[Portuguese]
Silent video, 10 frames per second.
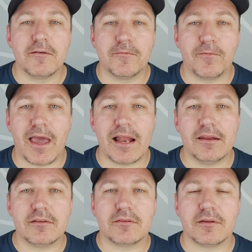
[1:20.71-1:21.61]

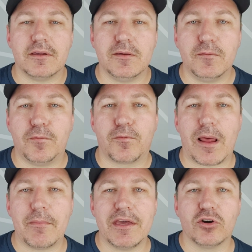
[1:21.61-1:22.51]
Vélez e
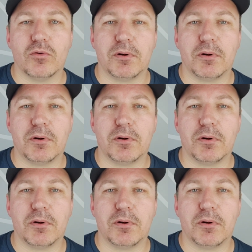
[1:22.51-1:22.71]
Flamengo,